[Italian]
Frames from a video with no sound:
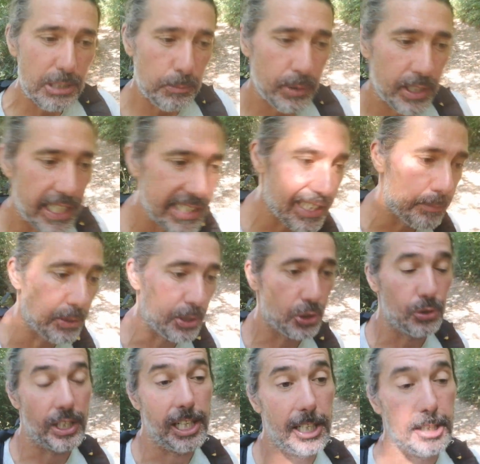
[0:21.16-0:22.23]
la mia esperienza
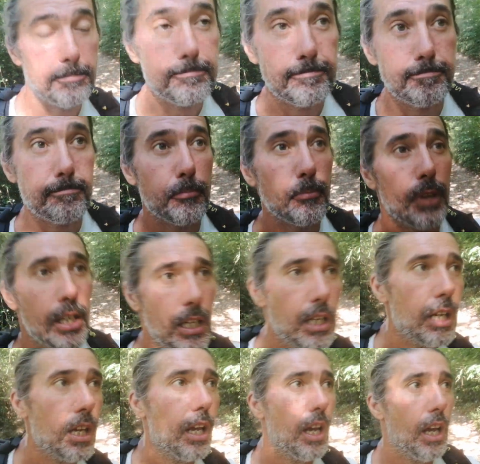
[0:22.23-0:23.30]
personale. Ho
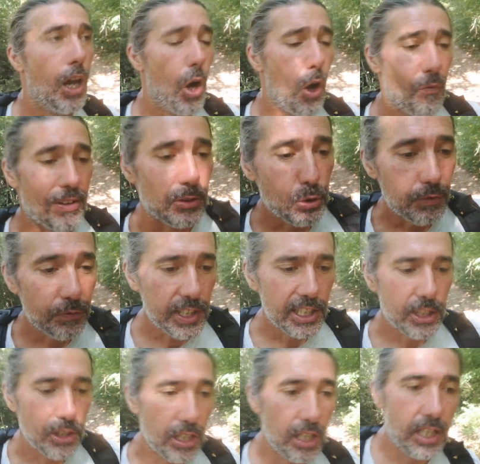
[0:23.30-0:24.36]
fatto il
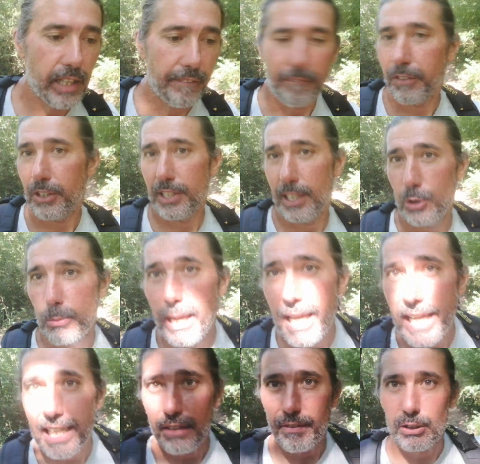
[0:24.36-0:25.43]
video, viene andato
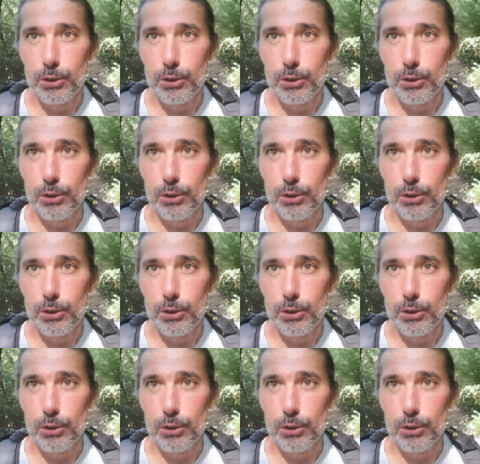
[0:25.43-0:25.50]
bene, ha